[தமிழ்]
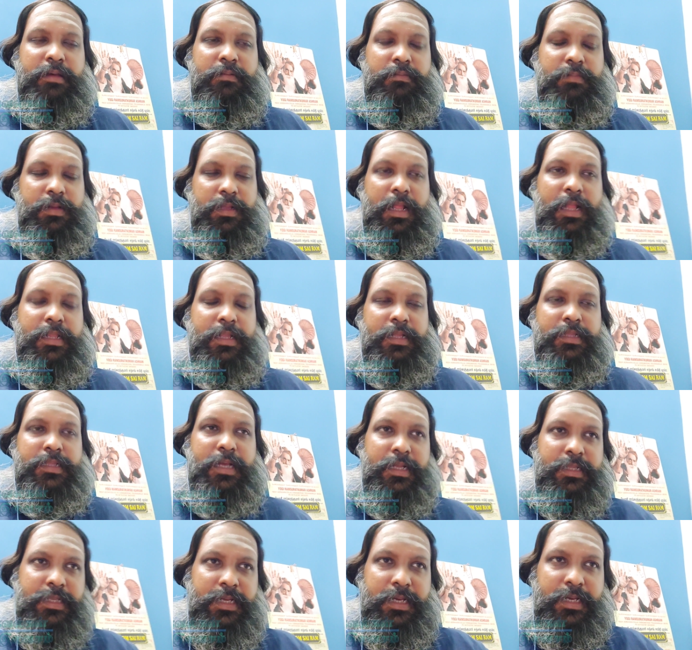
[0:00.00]
அதாவது அந்த
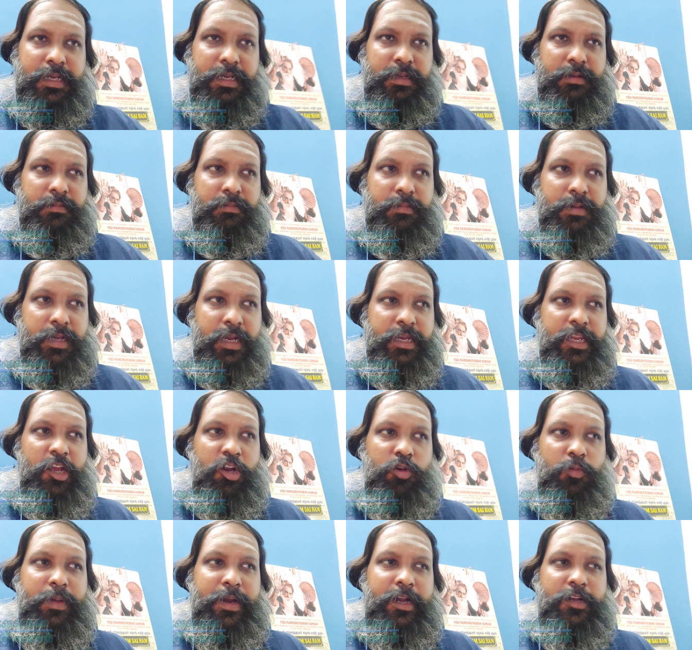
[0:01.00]
அந்த
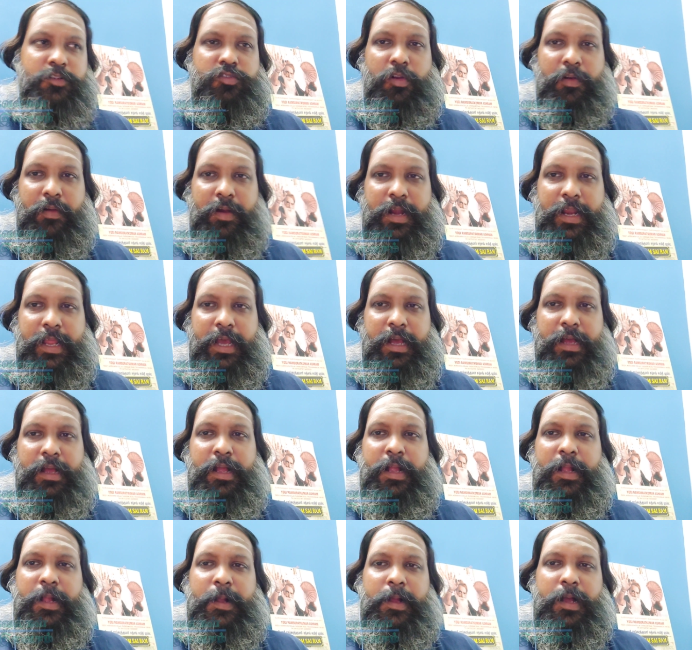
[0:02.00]
கன்னியாகுமரின்னு சொல்கிறோம் இல்லையா
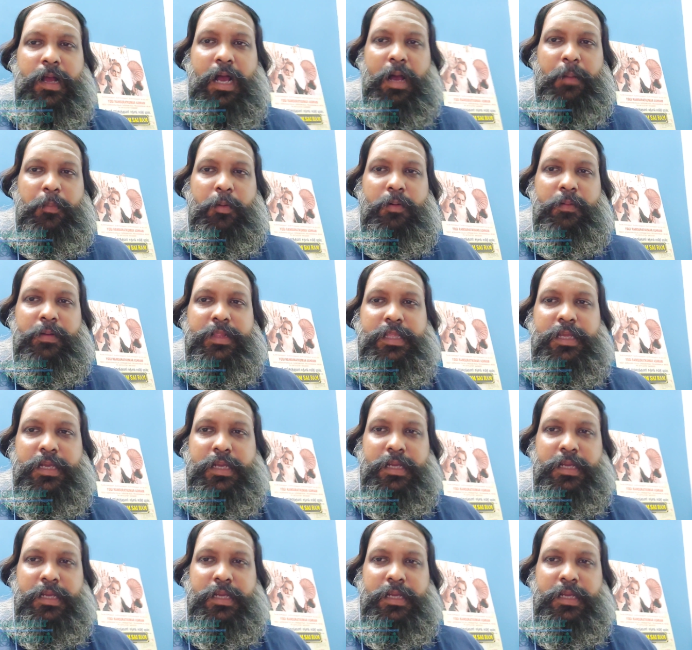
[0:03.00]
அப்போது வந்து